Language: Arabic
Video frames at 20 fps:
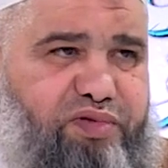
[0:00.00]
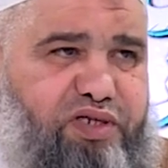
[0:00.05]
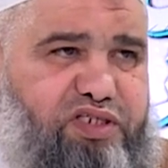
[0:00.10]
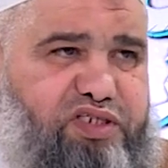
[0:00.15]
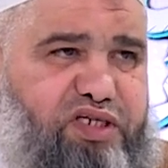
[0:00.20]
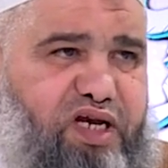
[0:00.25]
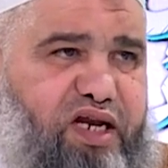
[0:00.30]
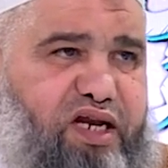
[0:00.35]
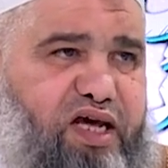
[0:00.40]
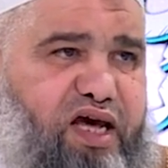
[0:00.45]

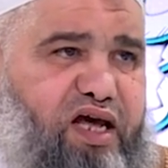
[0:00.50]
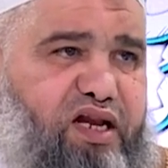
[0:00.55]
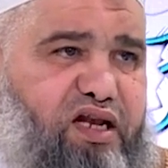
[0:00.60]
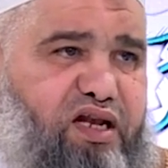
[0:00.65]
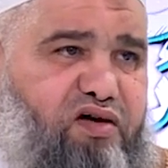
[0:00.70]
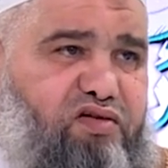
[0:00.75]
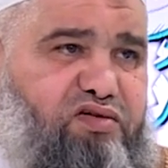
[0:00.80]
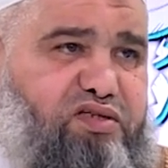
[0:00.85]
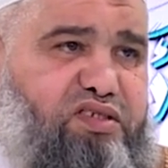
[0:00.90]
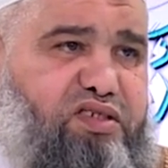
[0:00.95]
بالجهل قال
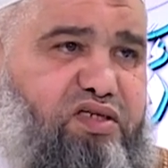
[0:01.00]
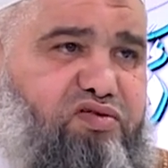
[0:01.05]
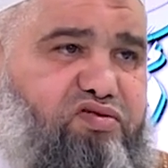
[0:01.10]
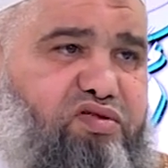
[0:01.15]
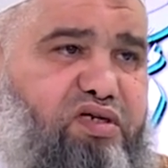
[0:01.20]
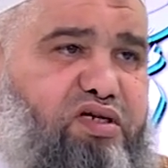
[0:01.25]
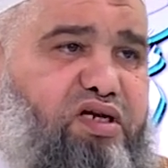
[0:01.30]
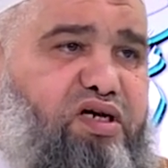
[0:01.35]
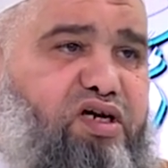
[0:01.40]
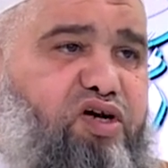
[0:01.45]
الله عز
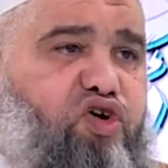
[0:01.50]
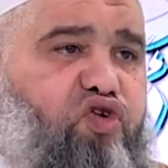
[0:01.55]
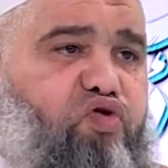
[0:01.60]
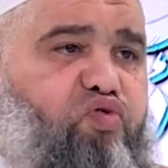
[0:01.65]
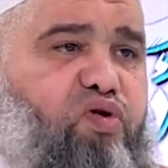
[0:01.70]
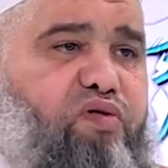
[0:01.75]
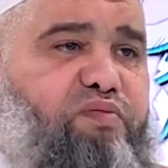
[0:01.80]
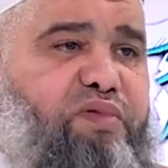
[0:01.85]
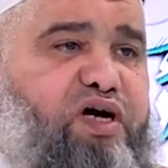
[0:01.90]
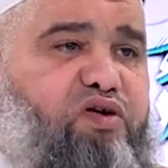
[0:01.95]
وجل
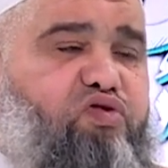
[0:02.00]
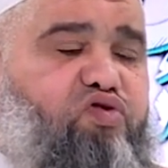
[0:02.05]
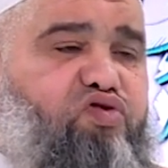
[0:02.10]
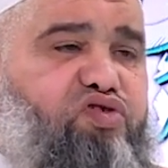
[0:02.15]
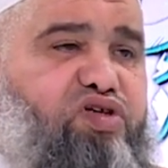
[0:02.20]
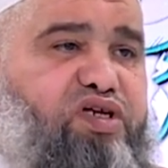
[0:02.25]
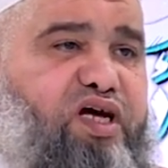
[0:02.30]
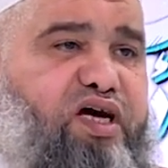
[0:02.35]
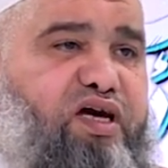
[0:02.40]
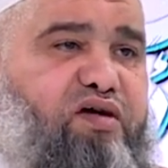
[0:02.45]
وما
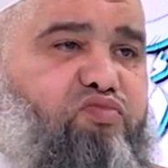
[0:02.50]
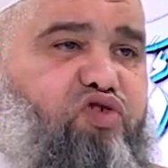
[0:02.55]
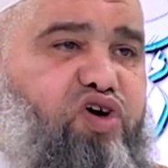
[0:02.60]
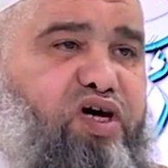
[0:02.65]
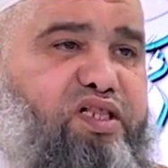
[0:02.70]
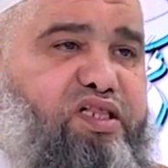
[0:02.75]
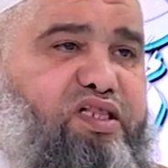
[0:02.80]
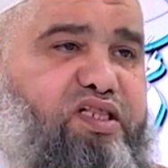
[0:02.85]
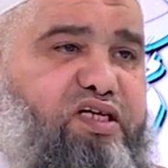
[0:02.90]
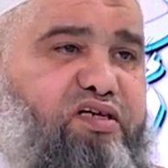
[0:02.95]
كنا
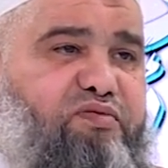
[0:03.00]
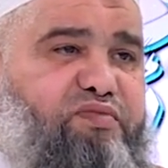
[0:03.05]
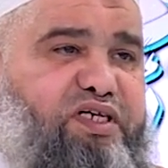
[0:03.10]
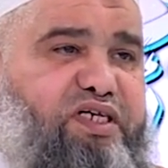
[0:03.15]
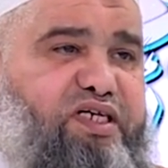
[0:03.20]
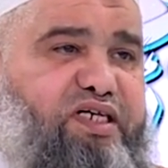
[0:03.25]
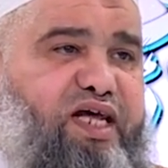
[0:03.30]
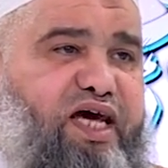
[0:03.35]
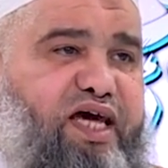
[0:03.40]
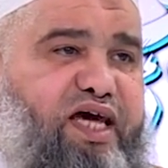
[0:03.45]

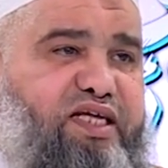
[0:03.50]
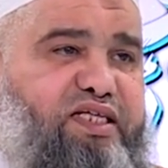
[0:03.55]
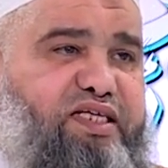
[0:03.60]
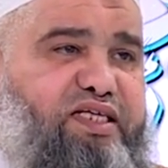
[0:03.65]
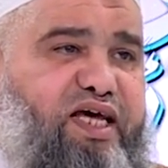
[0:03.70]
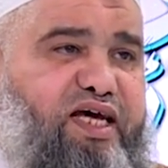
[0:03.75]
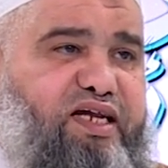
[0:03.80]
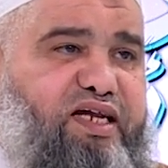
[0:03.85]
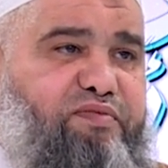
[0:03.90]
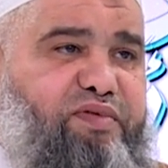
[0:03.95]
معذبين
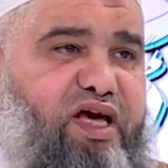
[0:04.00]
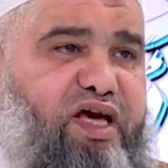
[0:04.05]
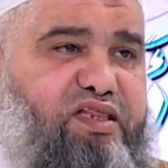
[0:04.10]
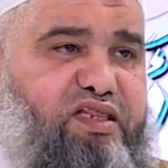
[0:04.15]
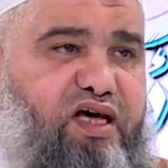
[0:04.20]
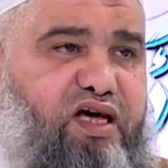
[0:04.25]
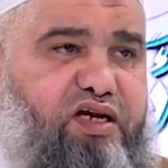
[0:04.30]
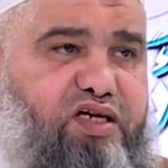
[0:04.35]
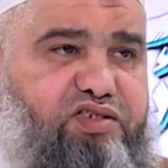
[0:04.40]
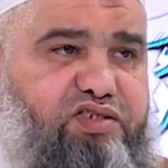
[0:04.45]
حتى
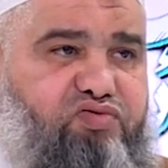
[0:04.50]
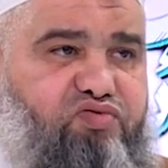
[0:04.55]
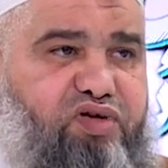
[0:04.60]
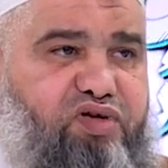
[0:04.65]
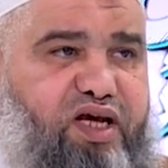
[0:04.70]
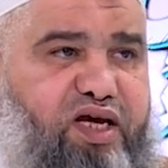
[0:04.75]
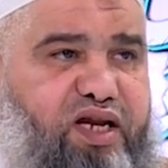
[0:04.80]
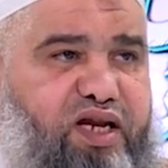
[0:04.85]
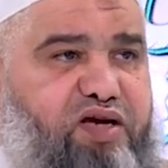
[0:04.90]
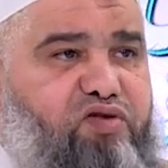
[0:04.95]
نبعث
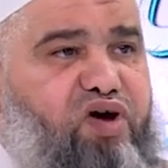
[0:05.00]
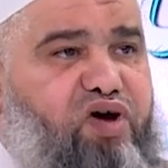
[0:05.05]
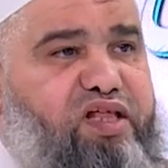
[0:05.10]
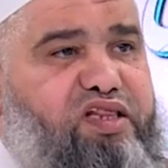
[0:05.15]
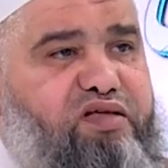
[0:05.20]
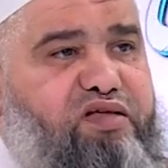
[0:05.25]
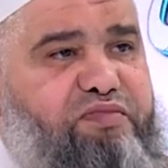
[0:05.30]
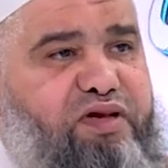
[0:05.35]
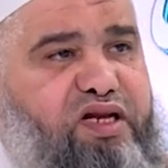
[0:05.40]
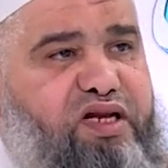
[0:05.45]
رسولا لا
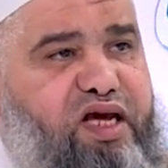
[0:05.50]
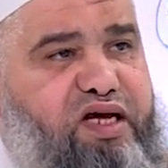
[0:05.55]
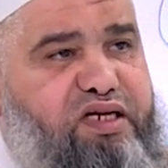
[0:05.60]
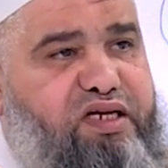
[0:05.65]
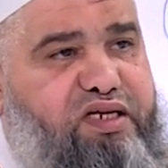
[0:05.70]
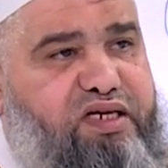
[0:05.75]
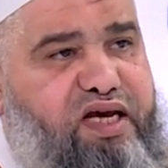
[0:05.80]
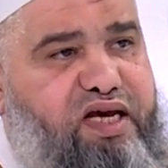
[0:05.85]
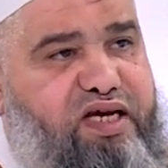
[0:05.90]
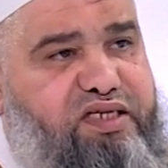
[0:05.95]
يعذب الله
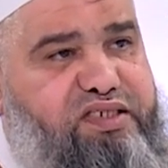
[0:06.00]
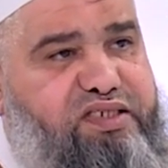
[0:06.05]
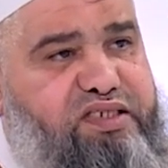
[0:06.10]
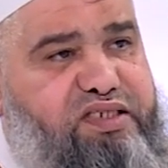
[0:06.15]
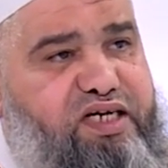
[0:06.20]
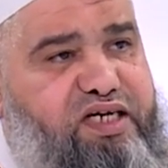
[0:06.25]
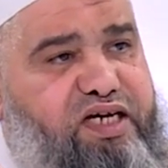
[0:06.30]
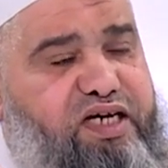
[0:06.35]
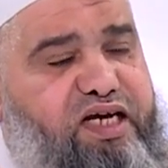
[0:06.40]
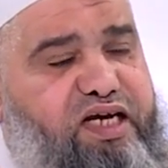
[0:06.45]

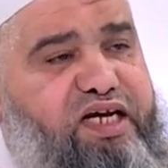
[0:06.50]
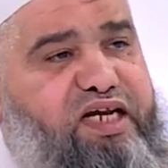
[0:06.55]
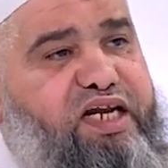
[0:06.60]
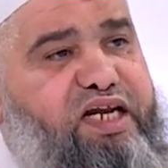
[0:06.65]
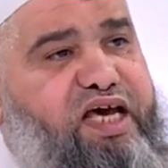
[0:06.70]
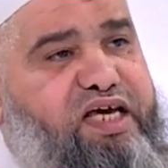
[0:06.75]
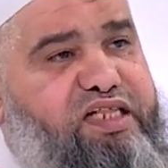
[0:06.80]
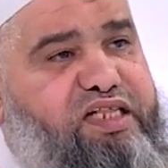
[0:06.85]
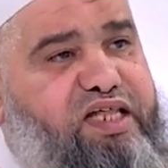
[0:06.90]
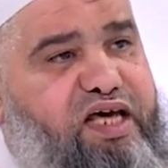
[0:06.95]
الناس
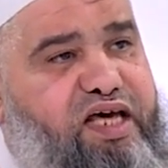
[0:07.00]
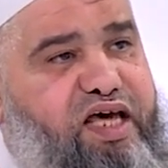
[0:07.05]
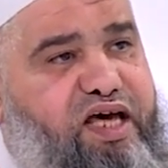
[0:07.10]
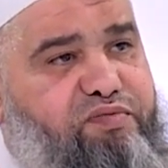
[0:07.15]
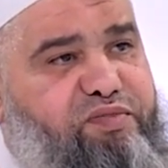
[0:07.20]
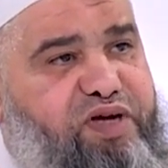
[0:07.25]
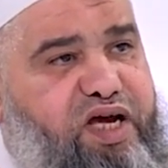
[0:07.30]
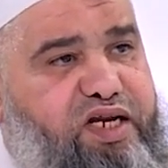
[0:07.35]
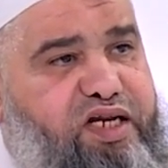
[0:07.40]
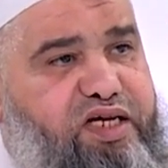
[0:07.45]
إلا إذا
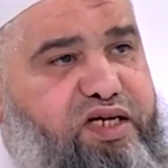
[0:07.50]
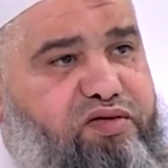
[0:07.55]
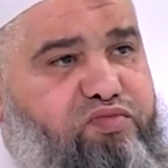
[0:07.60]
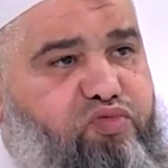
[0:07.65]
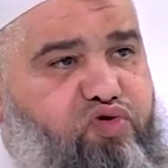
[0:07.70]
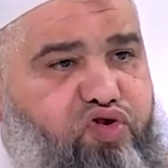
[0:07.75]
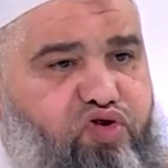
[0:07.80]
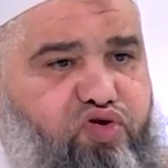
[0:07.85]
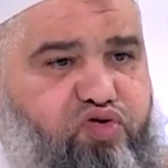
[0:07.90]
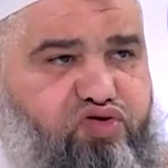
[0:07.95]
قام
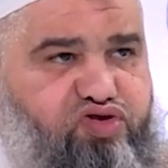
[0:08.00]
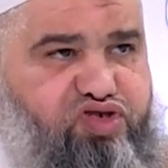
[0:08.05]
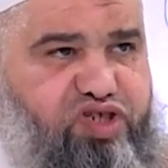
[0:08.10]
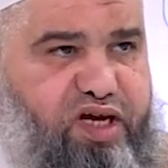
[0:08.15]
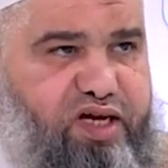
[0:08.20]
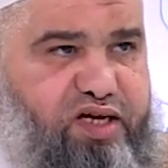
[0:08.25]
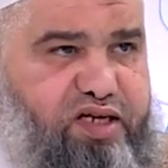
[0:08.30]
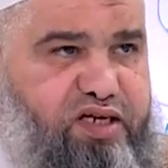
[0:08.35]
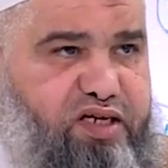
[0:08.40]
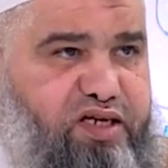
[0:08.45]
عليهم
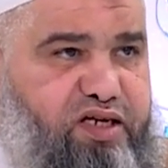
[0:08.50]
الحجة